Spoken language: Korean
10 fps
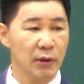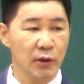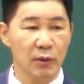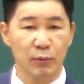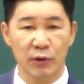
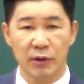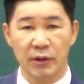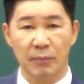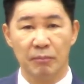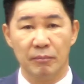여러분이
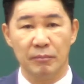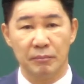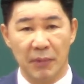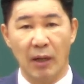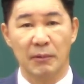이제
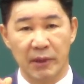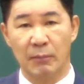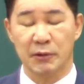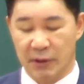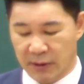마음을
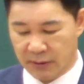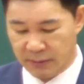담으시라니까.